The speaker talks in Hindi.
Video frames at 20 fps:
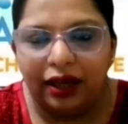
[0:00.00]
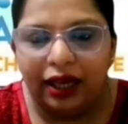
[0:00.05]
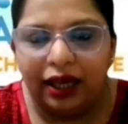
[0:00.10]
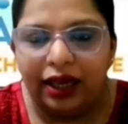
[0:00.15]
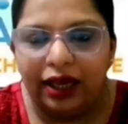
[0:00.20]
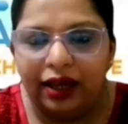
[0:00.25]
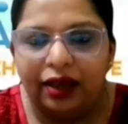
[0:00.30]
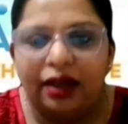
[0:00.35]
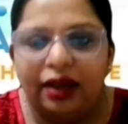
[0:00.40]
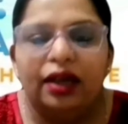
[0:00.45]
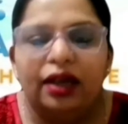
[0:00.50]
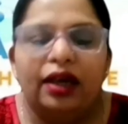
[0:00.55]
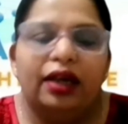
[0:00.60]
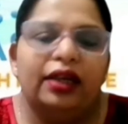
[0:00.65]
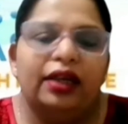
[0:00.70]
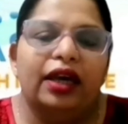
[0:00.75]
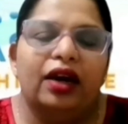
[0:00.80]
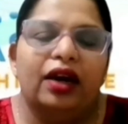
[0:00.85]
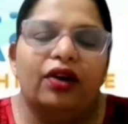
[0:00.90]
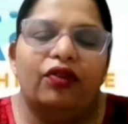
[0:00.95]
ड्रग है
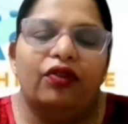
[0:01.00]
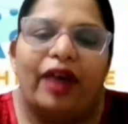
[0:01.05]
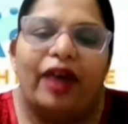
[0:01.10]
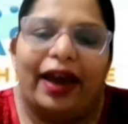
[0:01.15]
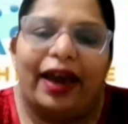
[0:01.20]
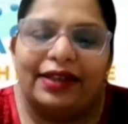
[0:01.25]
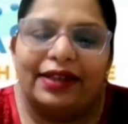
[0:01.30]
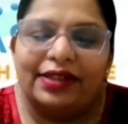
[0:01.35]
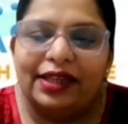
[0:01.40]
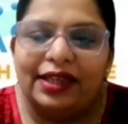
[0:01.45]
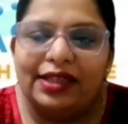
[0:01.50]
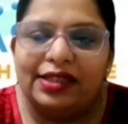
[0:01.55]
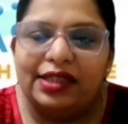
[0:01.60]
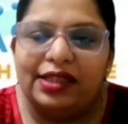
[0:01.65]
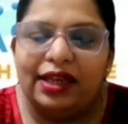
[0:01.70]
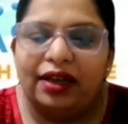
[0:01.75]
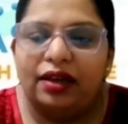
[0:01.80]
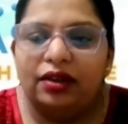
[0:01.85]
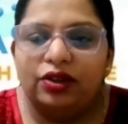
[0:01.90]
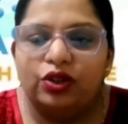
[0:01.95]
या वैक्सीन
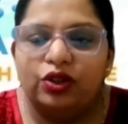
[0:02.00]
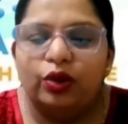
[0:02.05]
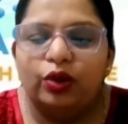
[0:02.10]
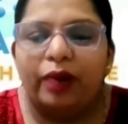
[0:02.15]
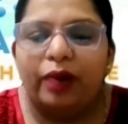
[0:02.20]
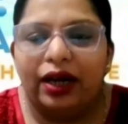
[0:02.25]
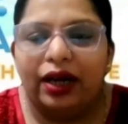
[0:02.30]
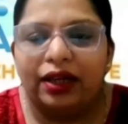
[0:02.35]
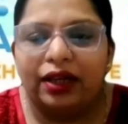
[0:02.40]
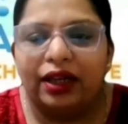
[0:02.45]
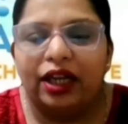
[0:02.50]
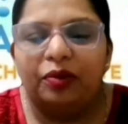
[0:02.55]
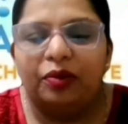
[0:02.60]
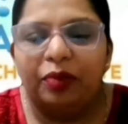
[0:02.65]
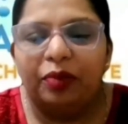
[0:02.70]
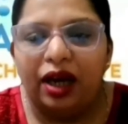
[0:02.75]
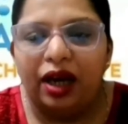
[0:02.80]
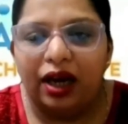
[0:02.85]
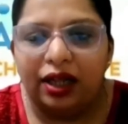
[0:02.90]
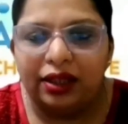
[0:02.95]
है जो
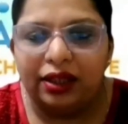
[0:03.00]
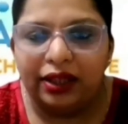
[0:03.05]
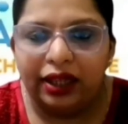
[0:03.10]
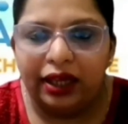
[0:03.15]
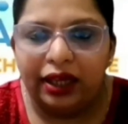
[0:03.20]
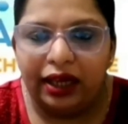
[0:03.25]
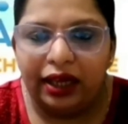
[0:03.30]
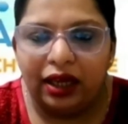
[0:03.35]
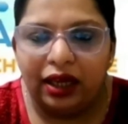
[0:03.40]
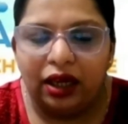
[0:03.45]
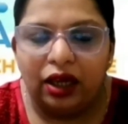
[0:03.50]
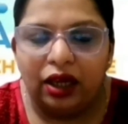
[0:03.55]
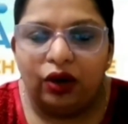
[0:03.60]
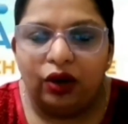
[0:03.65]
मार्केट में आते हैं